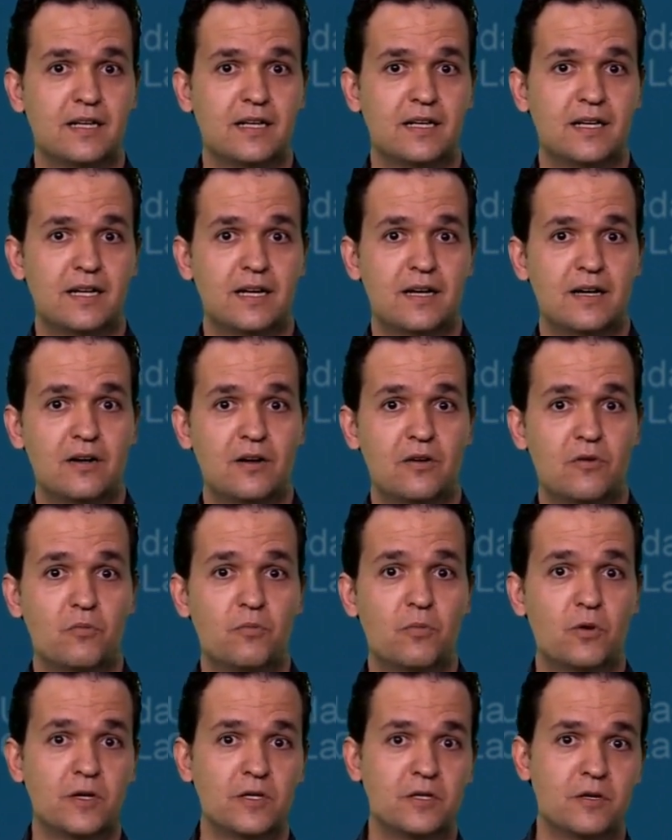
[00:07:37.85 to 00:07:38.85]
era un
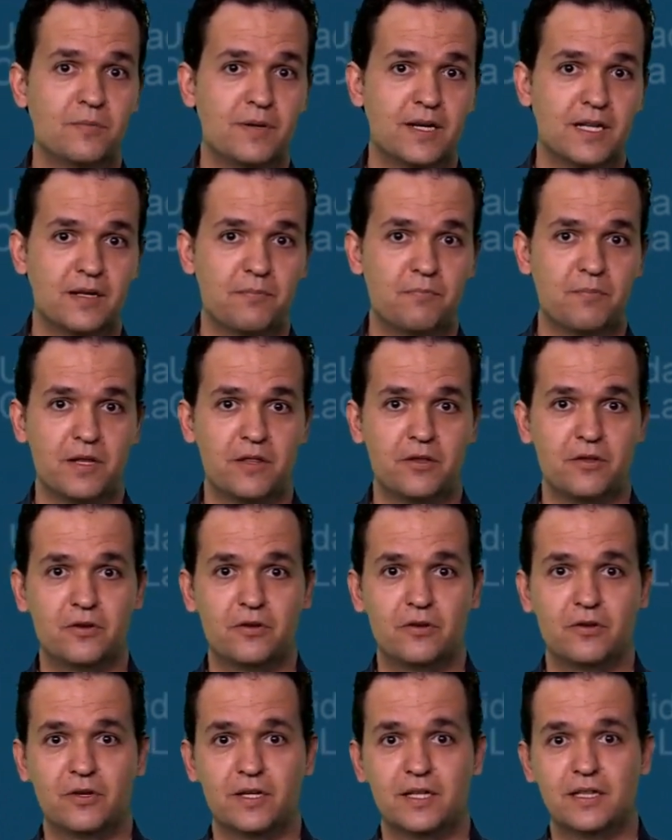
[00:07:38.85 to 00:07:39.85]
poquito más de
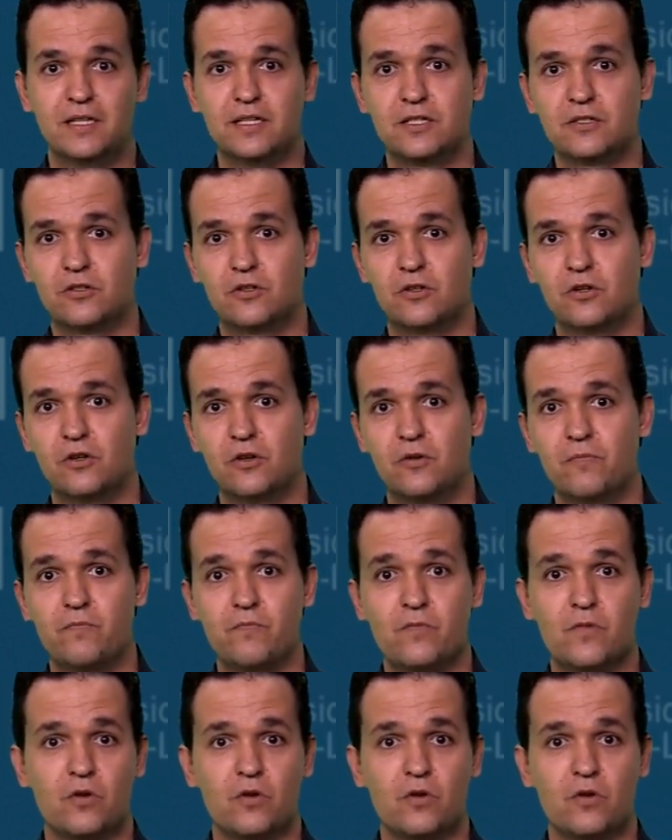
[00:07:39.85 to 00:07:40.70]
espacio en disco,